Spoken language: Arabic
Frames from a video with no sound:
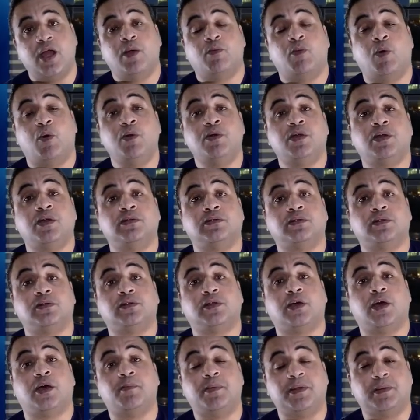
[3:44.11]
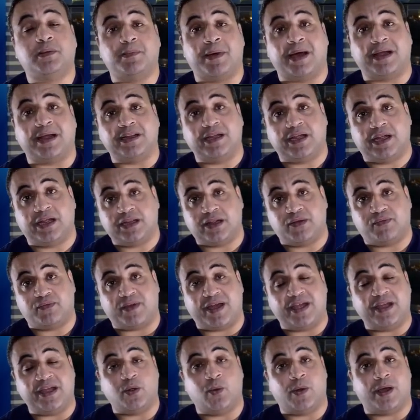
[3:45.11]
ممكن تتخبط بعد كده في
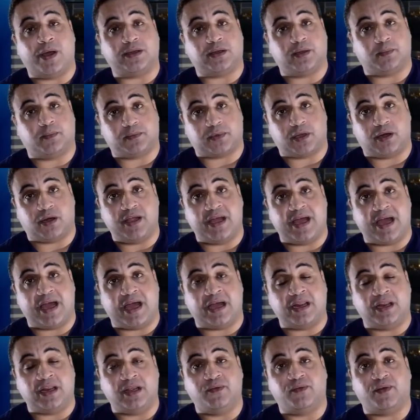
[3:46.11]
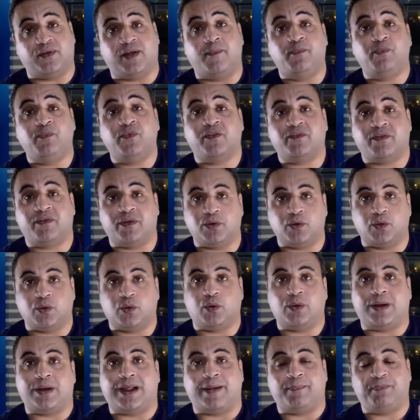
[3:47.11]
اي وقت بطريقه عنيفه فنقول
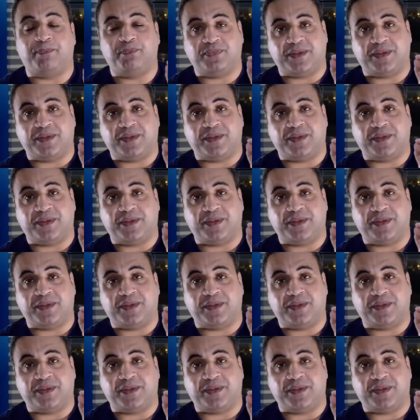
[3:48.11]
له لا